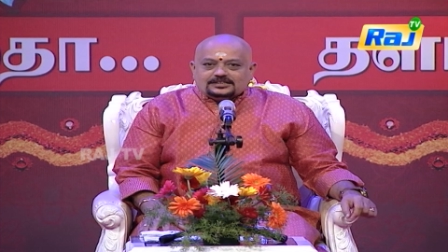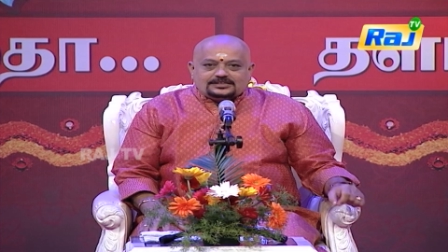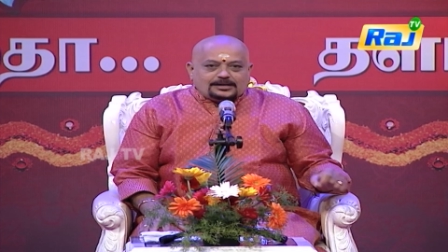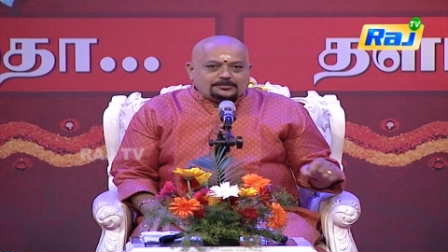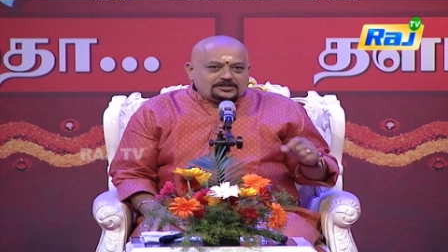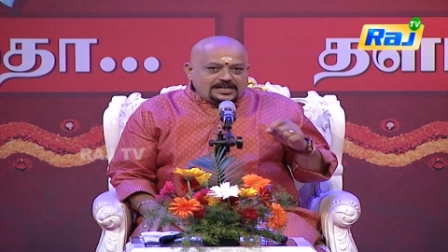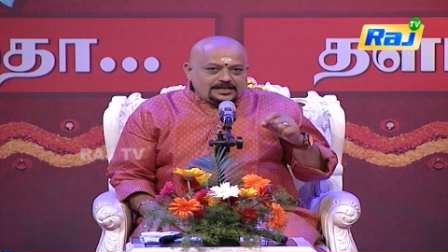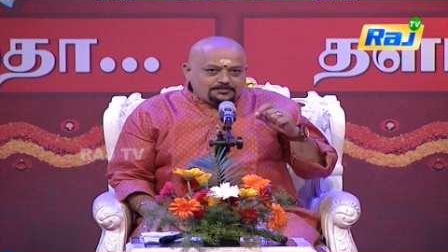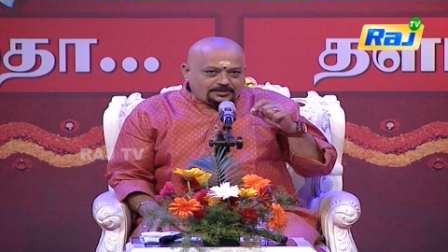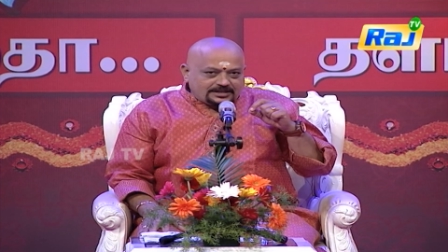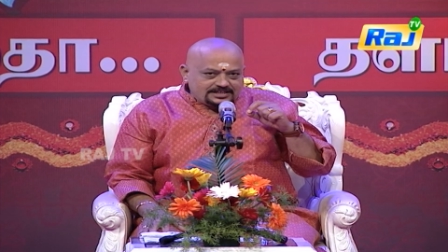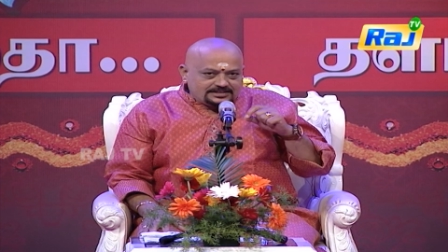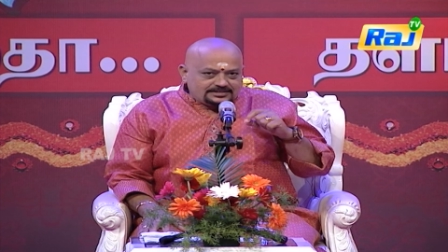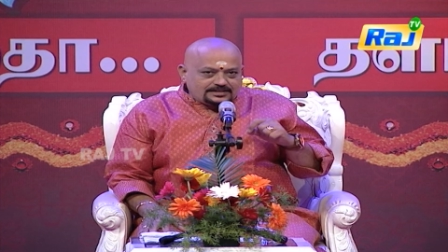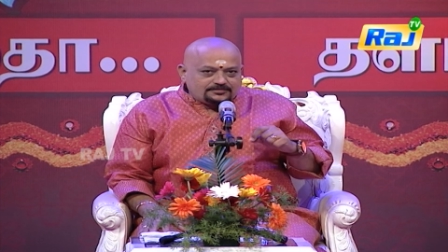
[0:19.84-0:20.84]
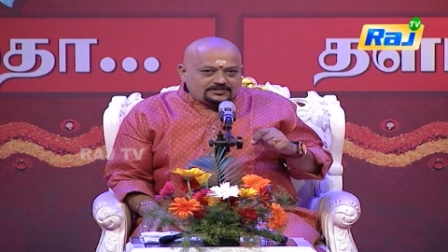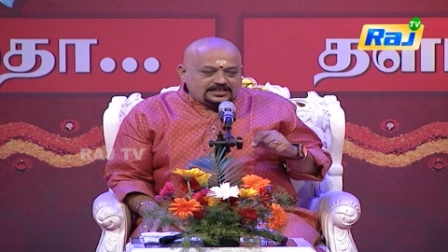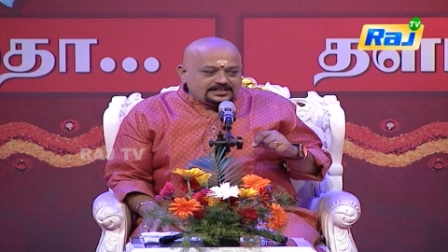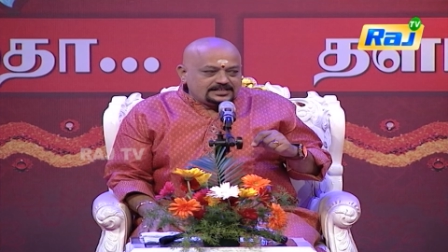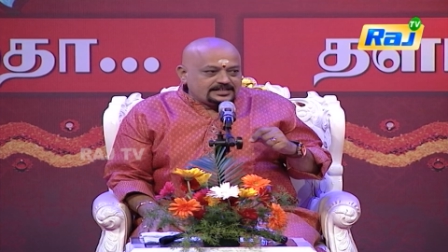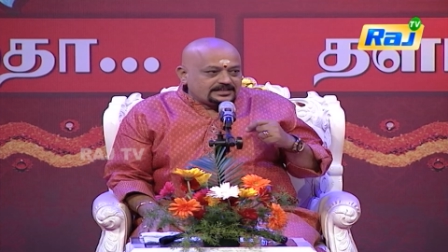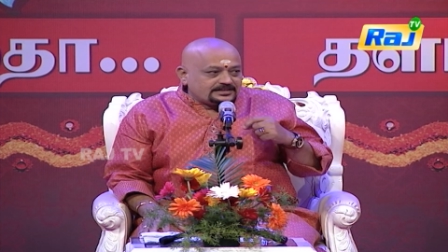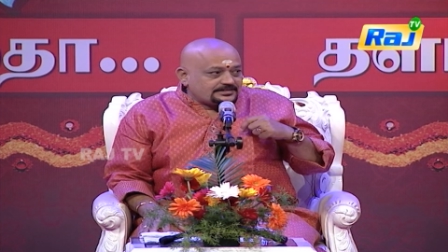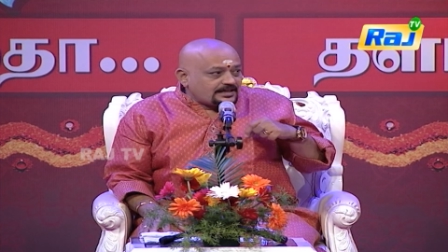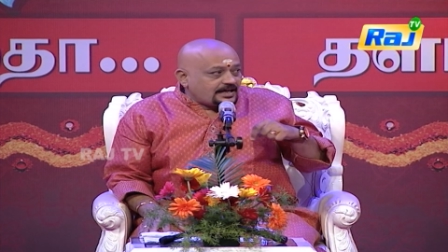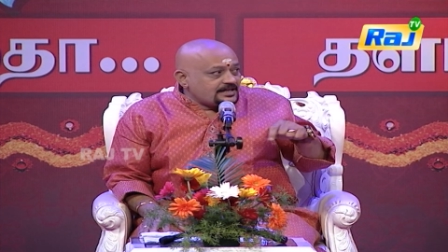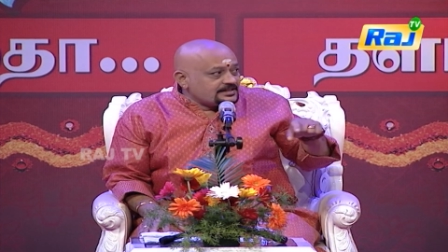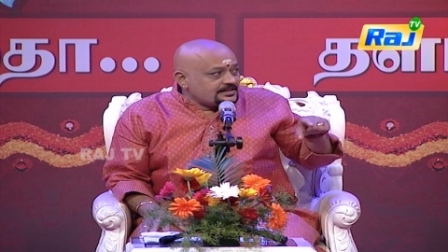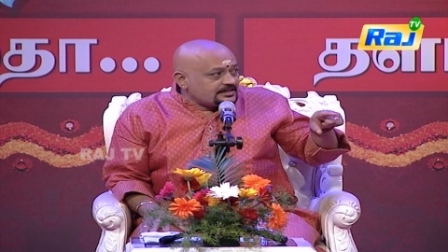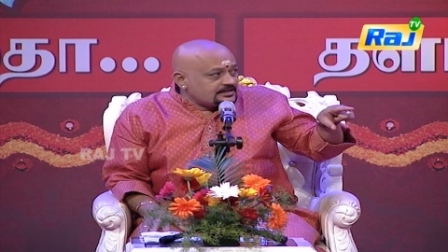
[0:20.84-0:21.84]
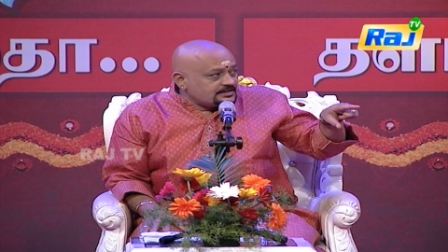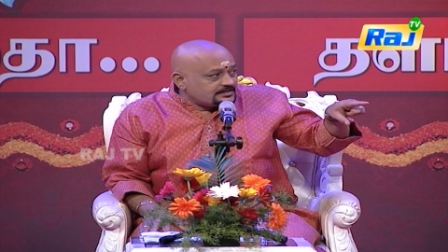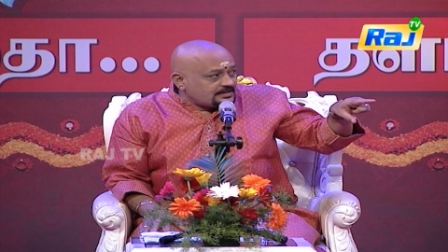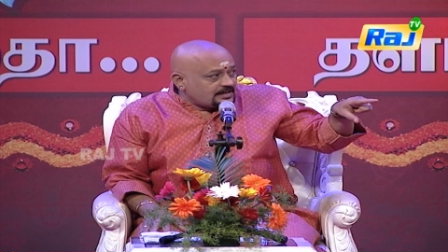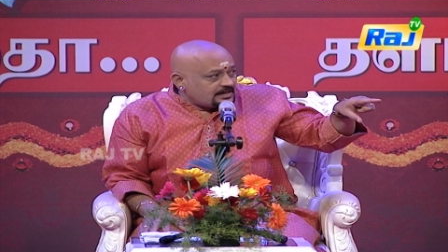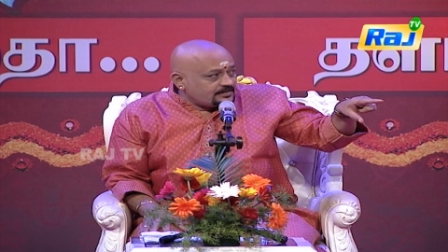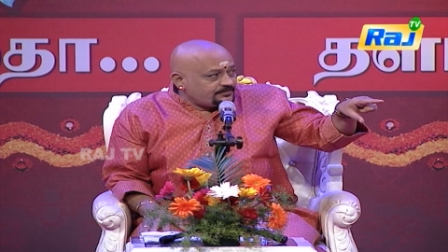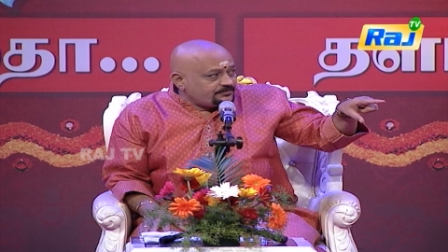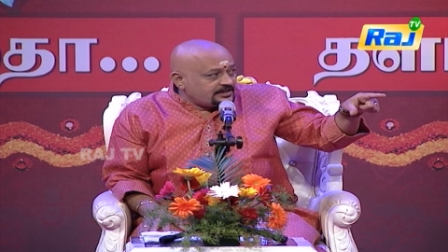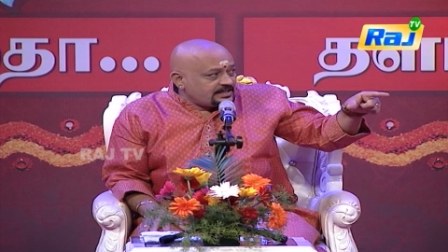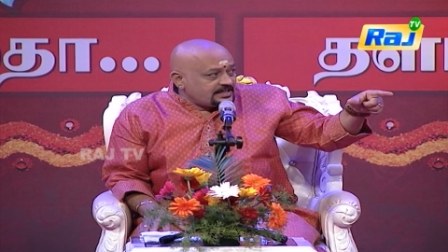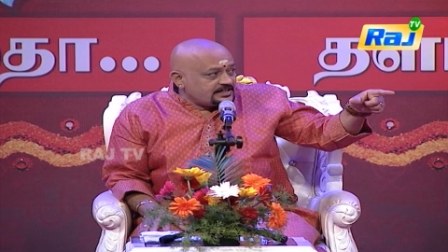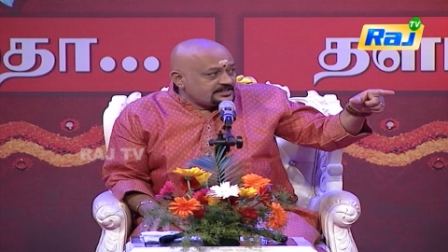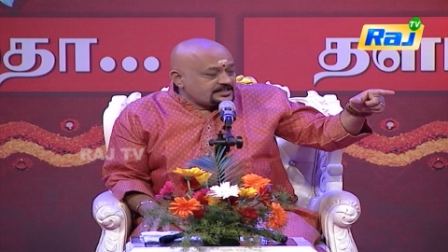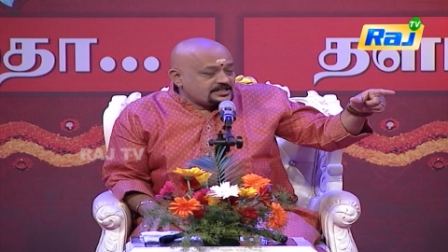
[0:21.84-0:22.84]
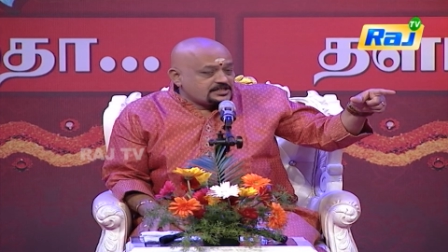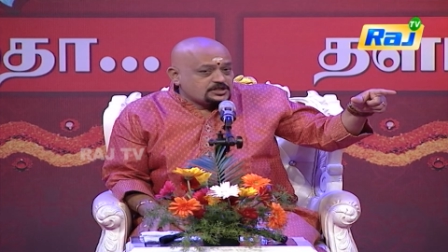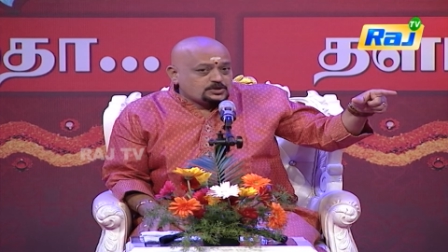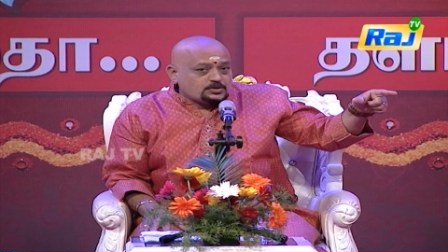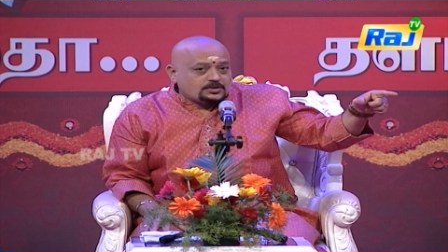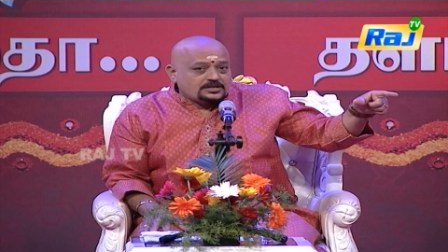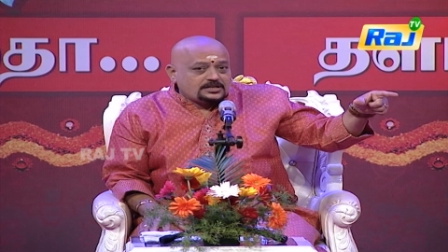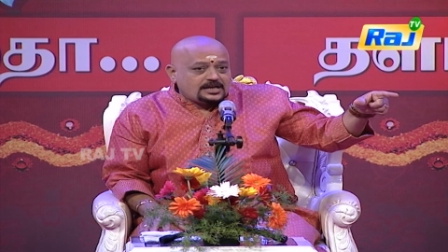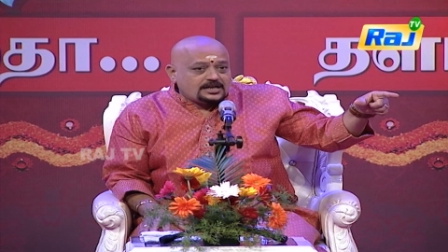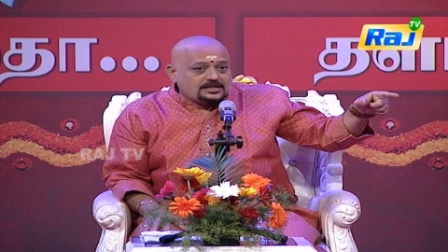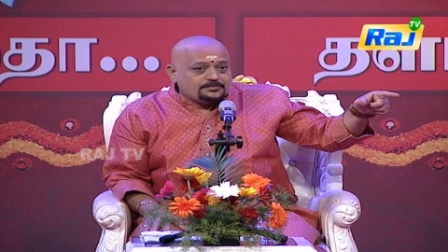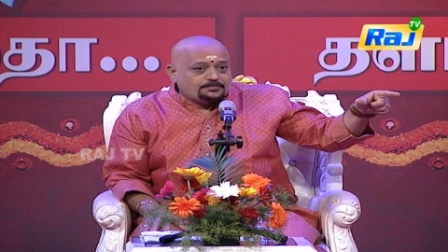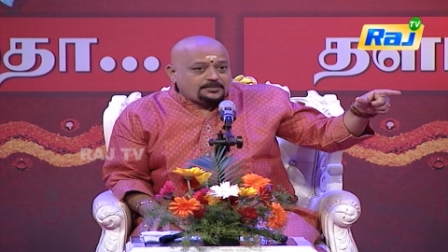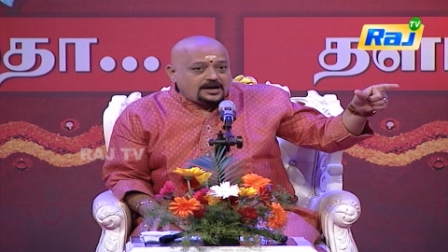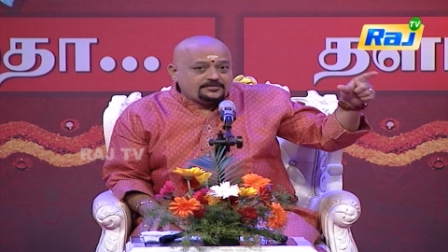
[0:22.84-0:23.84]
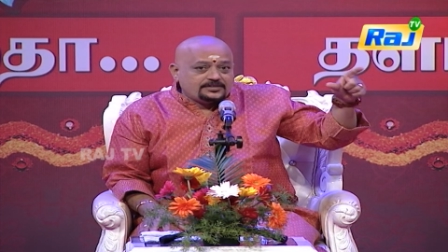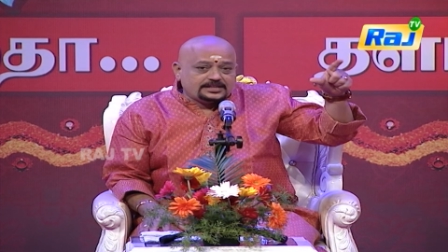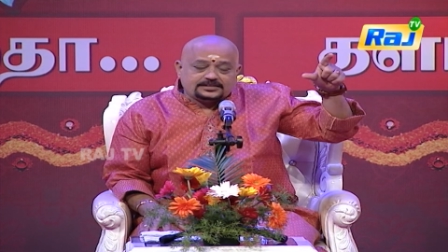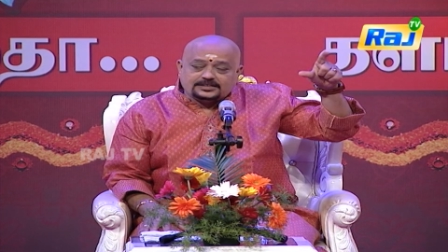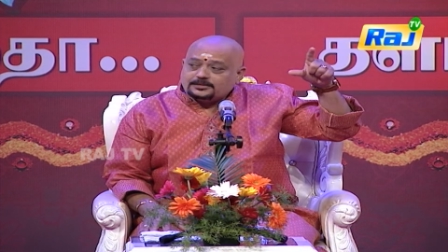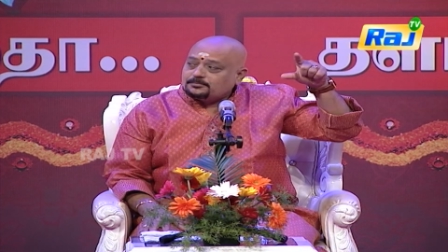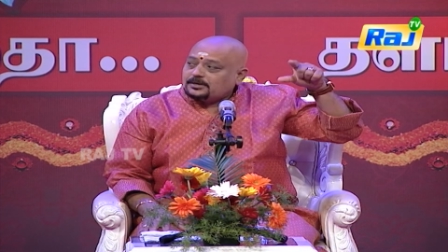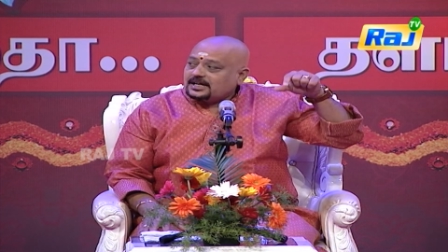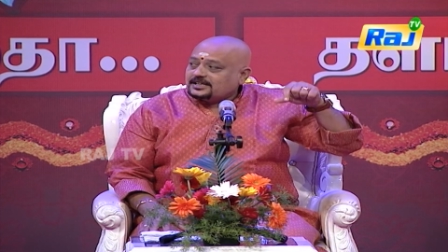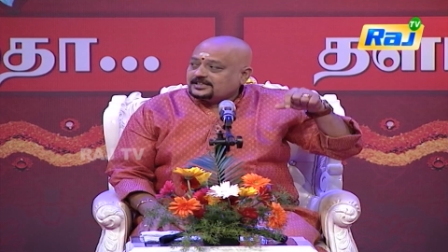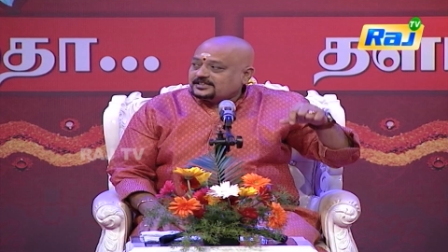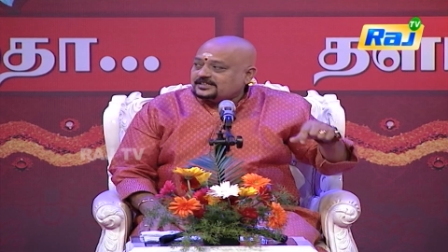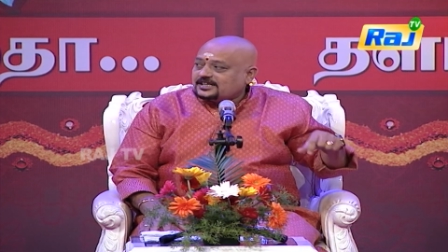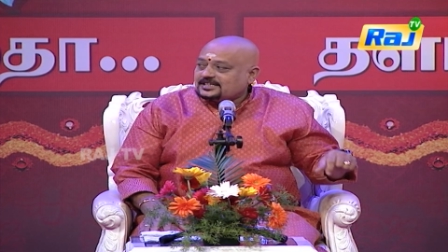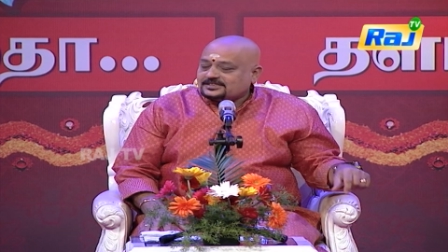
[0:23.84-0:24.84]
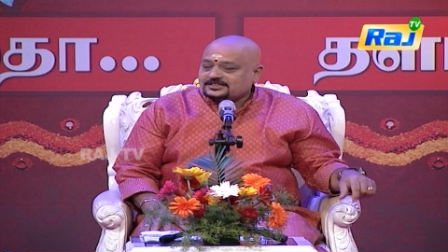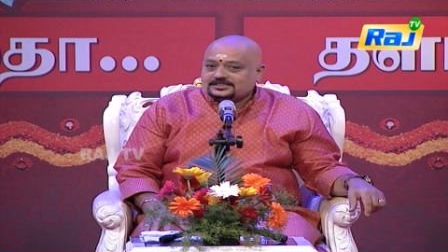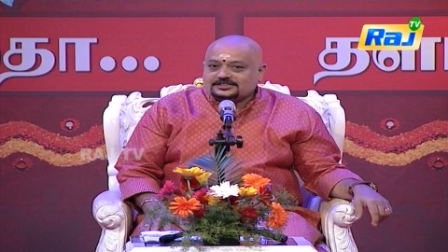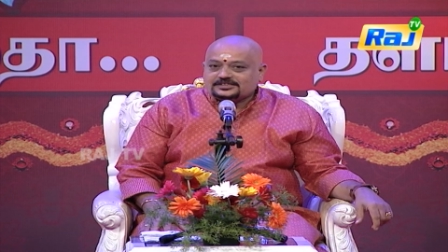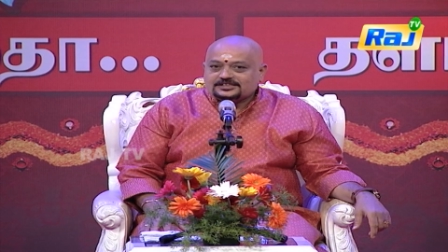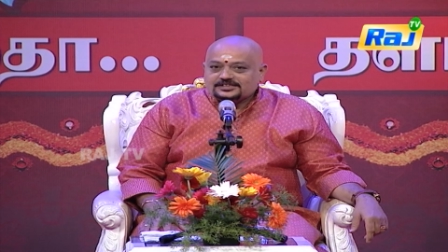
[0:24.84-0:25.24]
தமிழை படித்தவனை என் தாய் தடுத்தாலும் விடேன் என்று சொன்னான் பாவேந்தன் பாரதிதாசன்